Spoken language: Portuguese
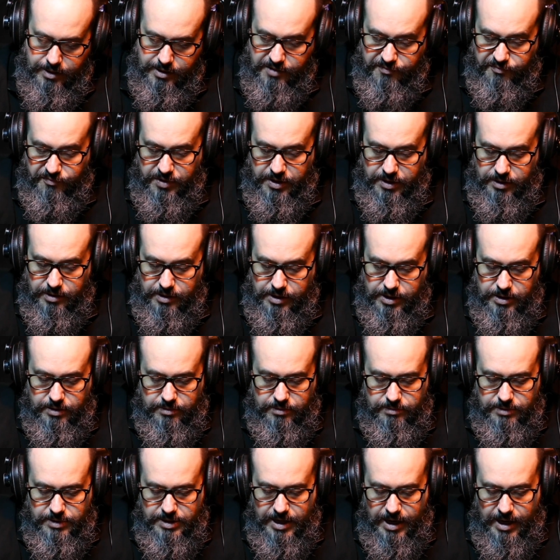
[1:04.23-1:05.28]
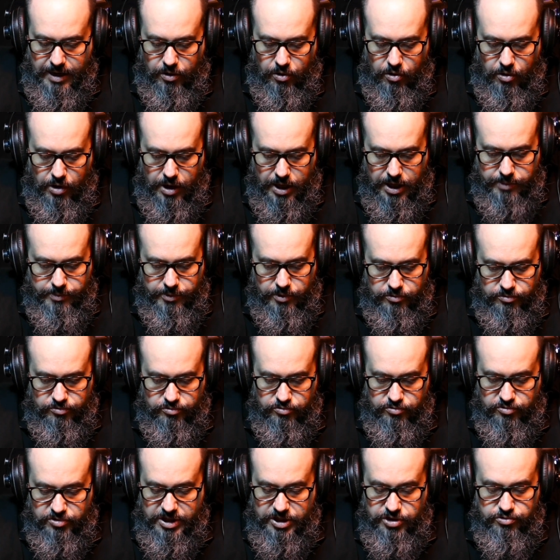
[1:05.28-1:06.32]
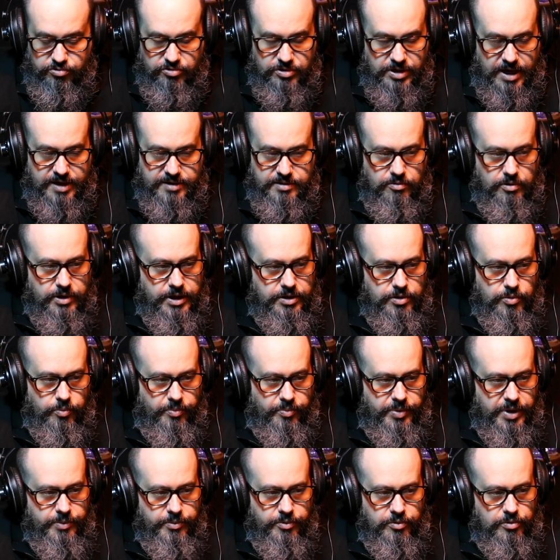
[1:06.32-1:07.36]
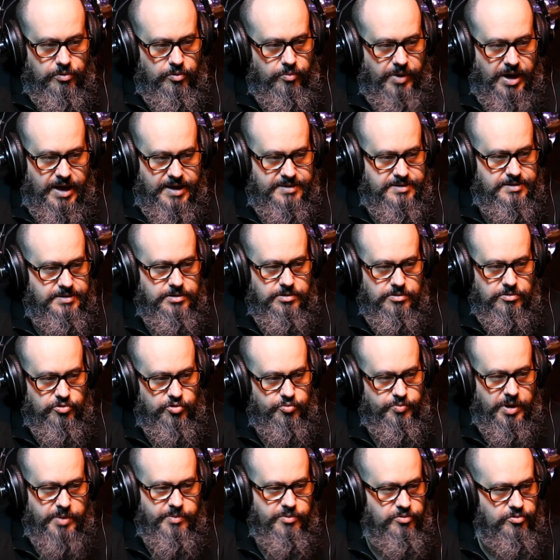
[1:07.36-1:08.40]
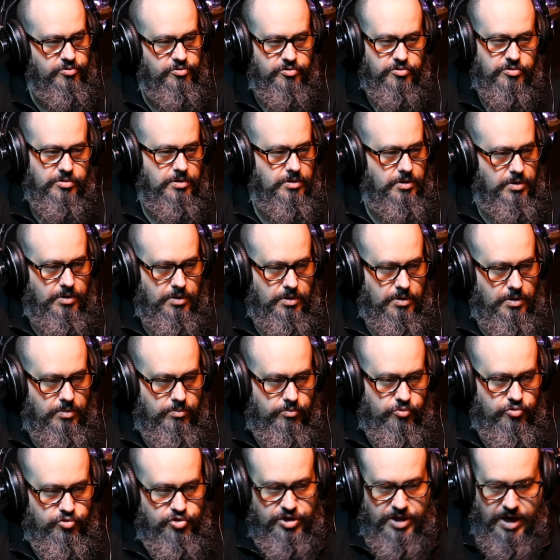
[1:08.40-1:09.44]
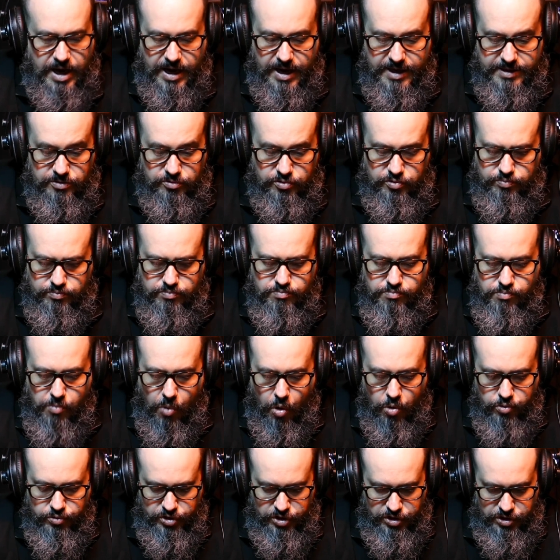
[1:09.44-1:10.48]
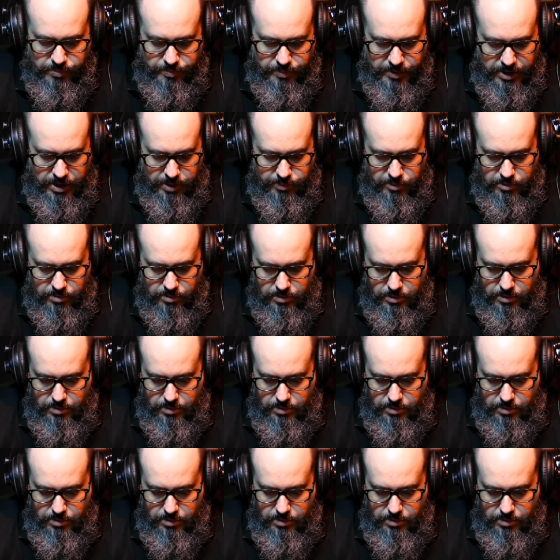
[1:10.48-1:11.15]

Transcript: enfim, e, e, agora, meus, os queijos dos caras estão ganhando um prêmio no Brasil, uns prêmios mundiais, um monte de prêmio. Da